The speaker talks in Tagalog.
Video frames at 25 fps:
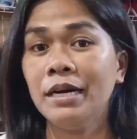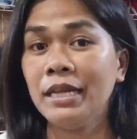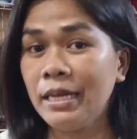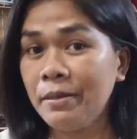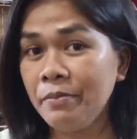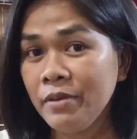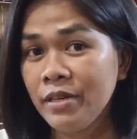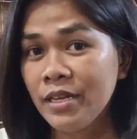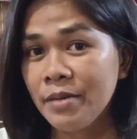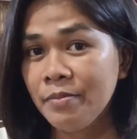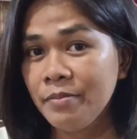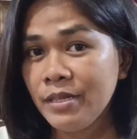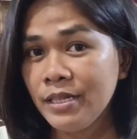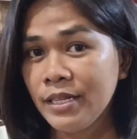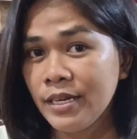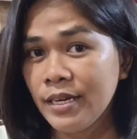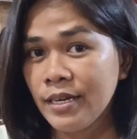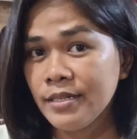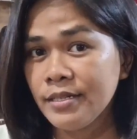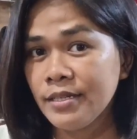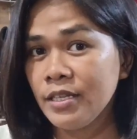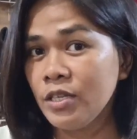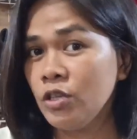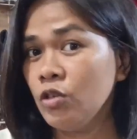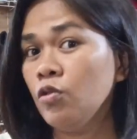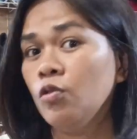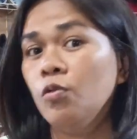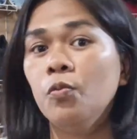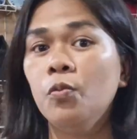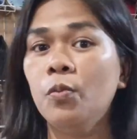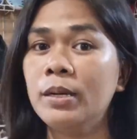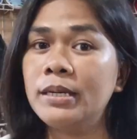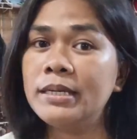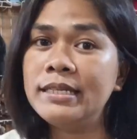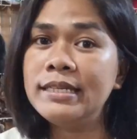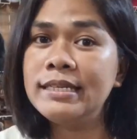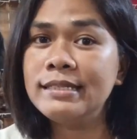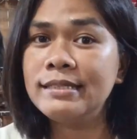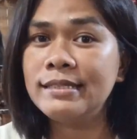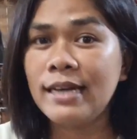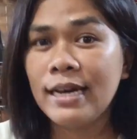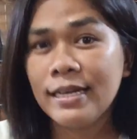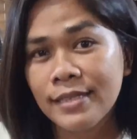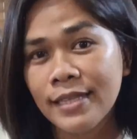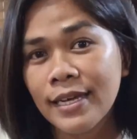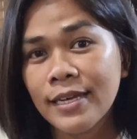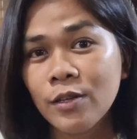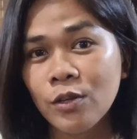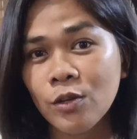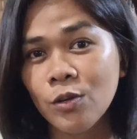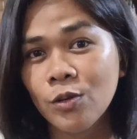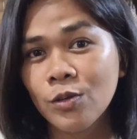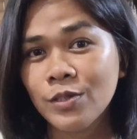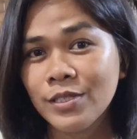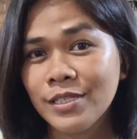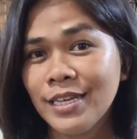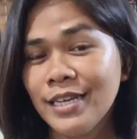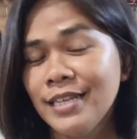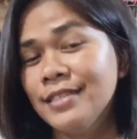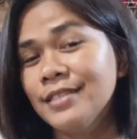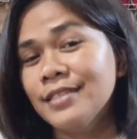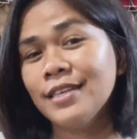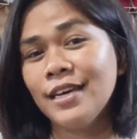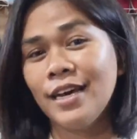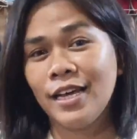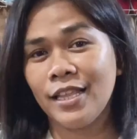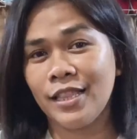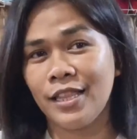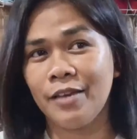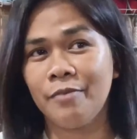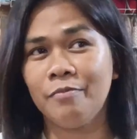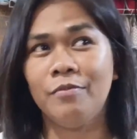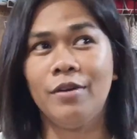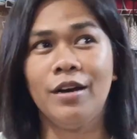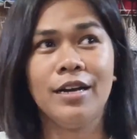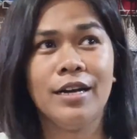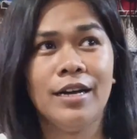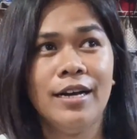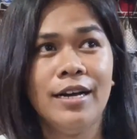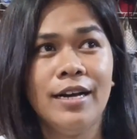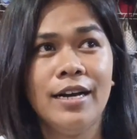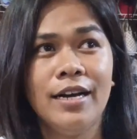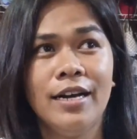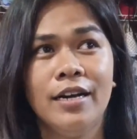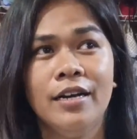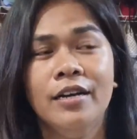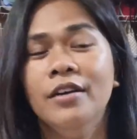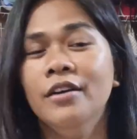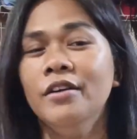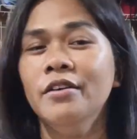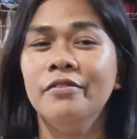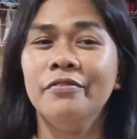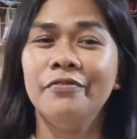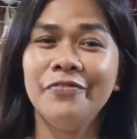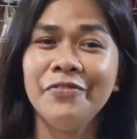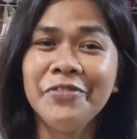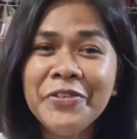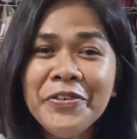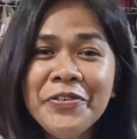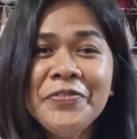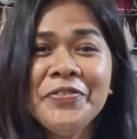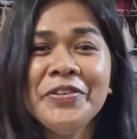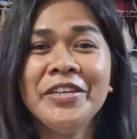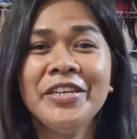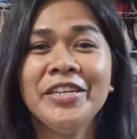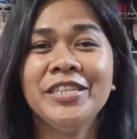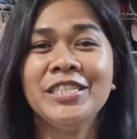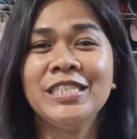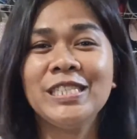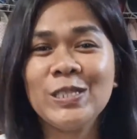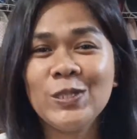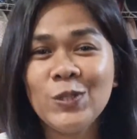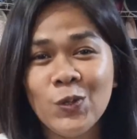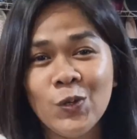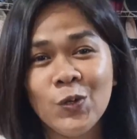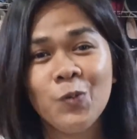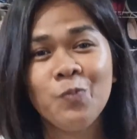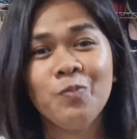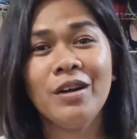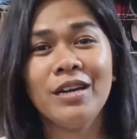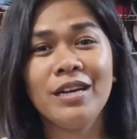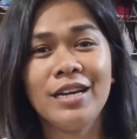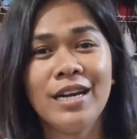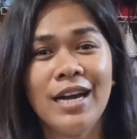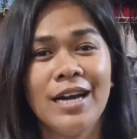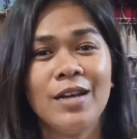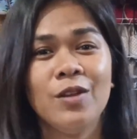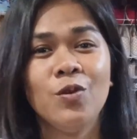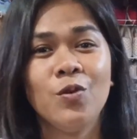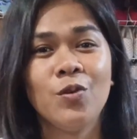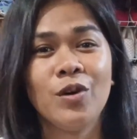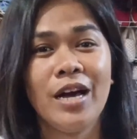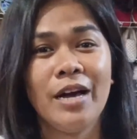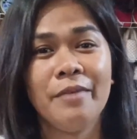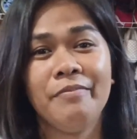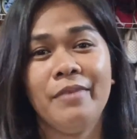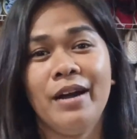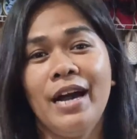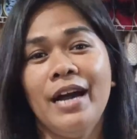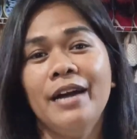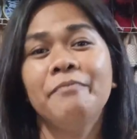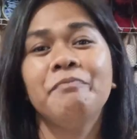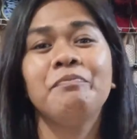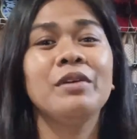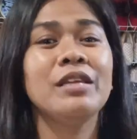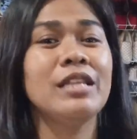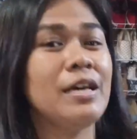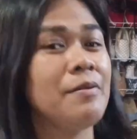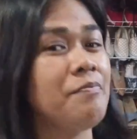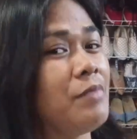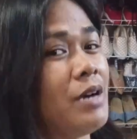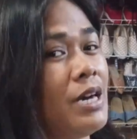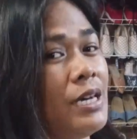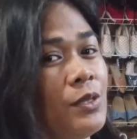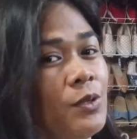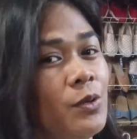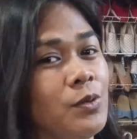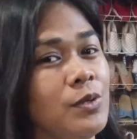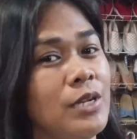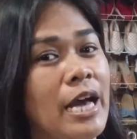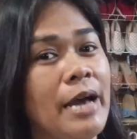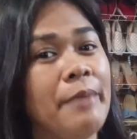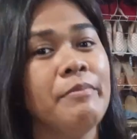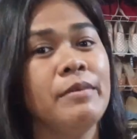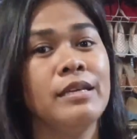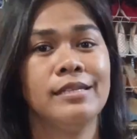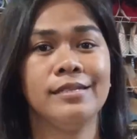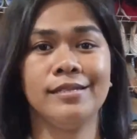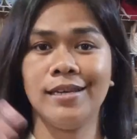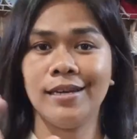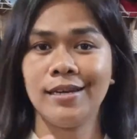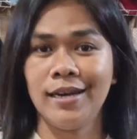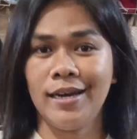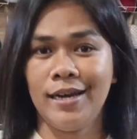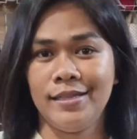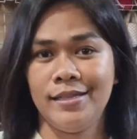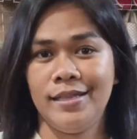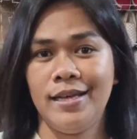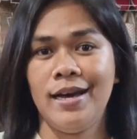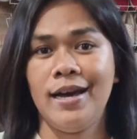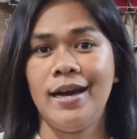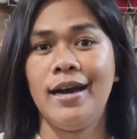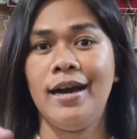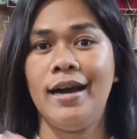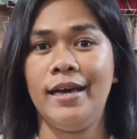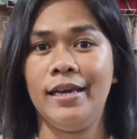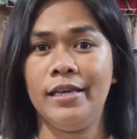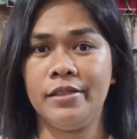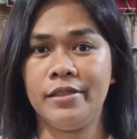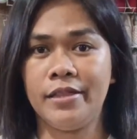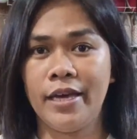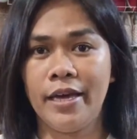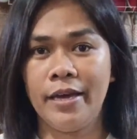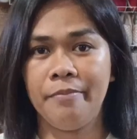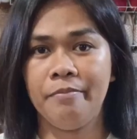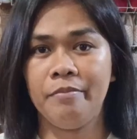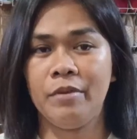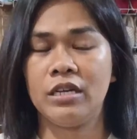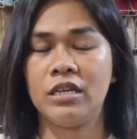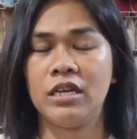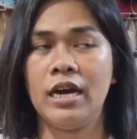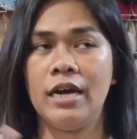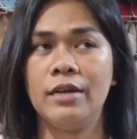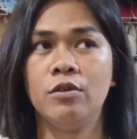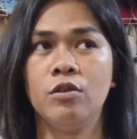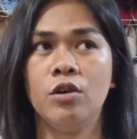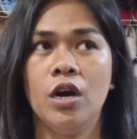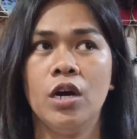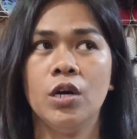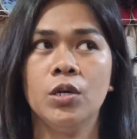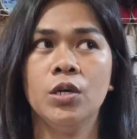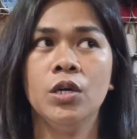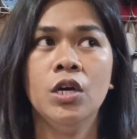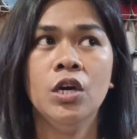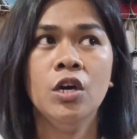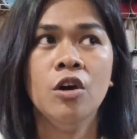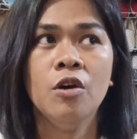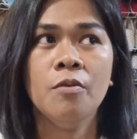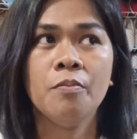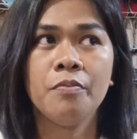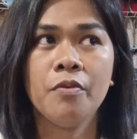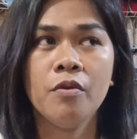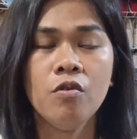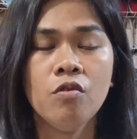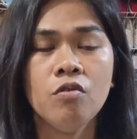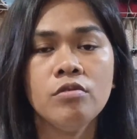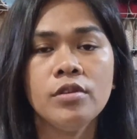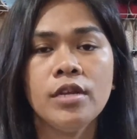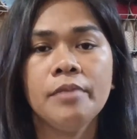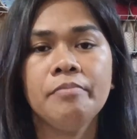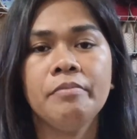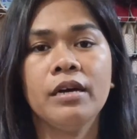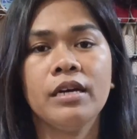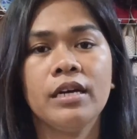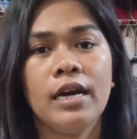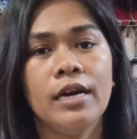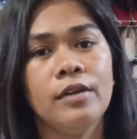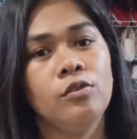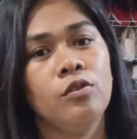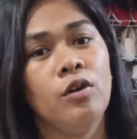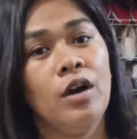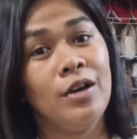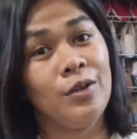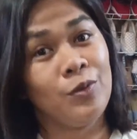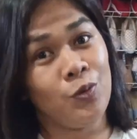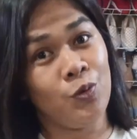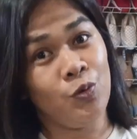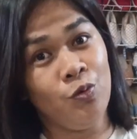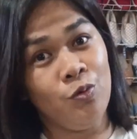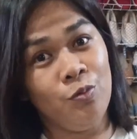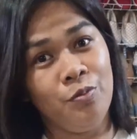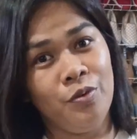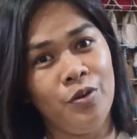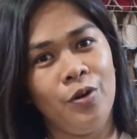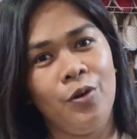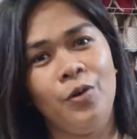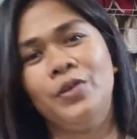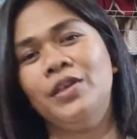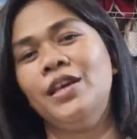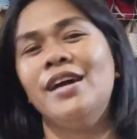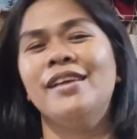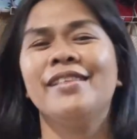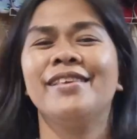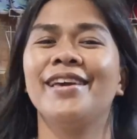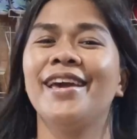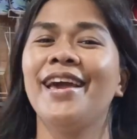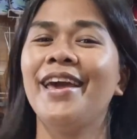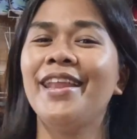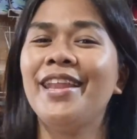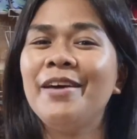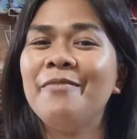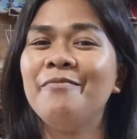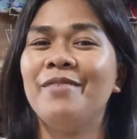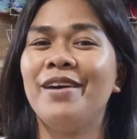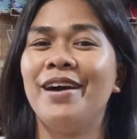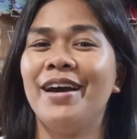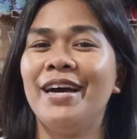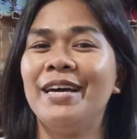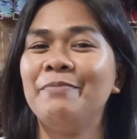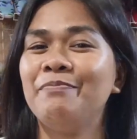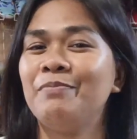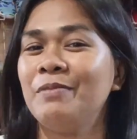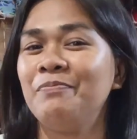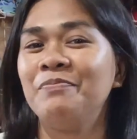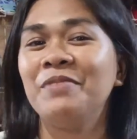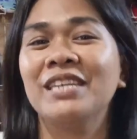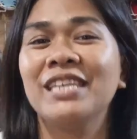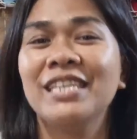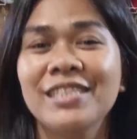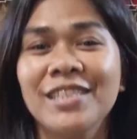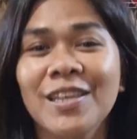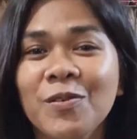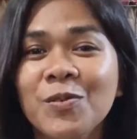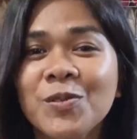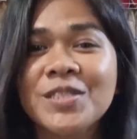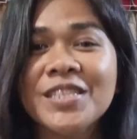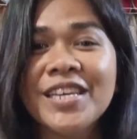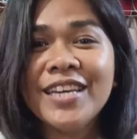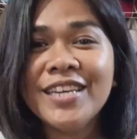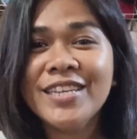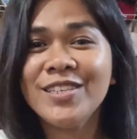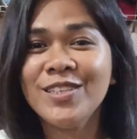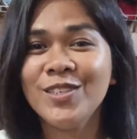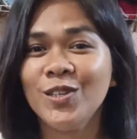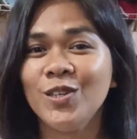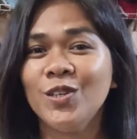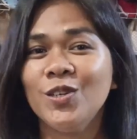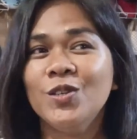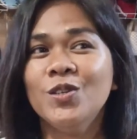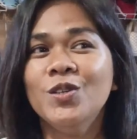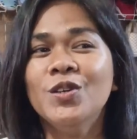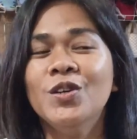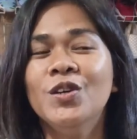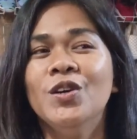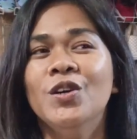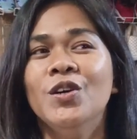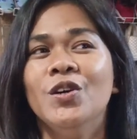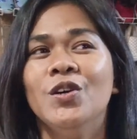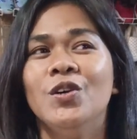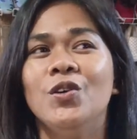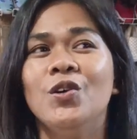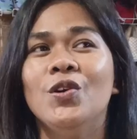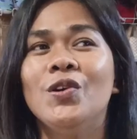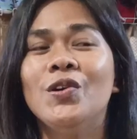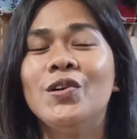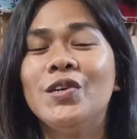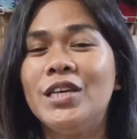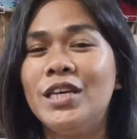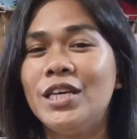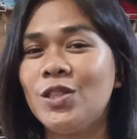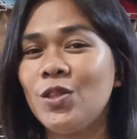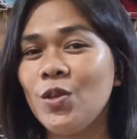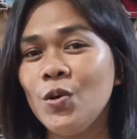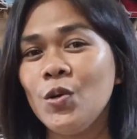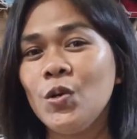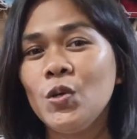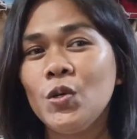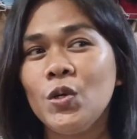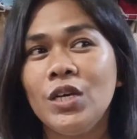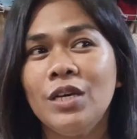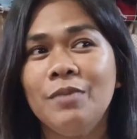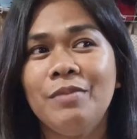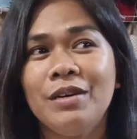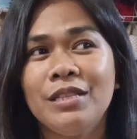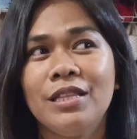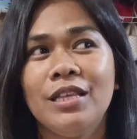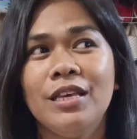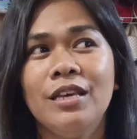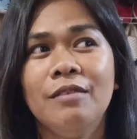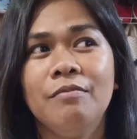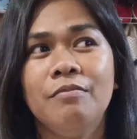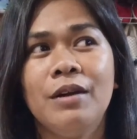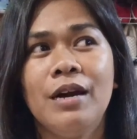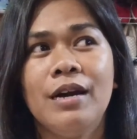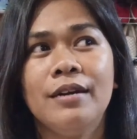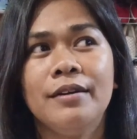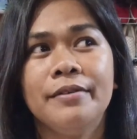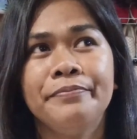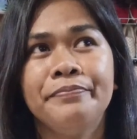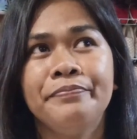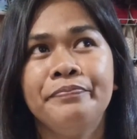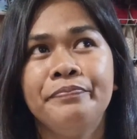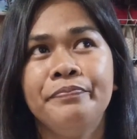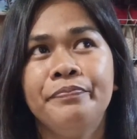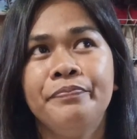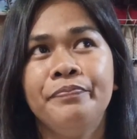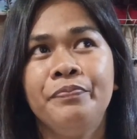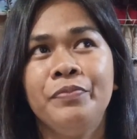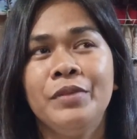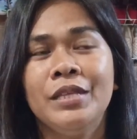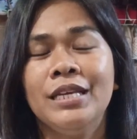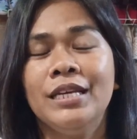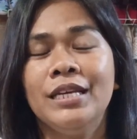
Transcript: Marami-rami na kasi yung mga nagtatanong dyan sa ating mga viewers kung magkano nga ba ang pinapatong namin sa kada item. Magkano ang puhunan, magkano ang tubo. Yan. Kaya naman, papakita ko sa inyo yung itong iba't ibang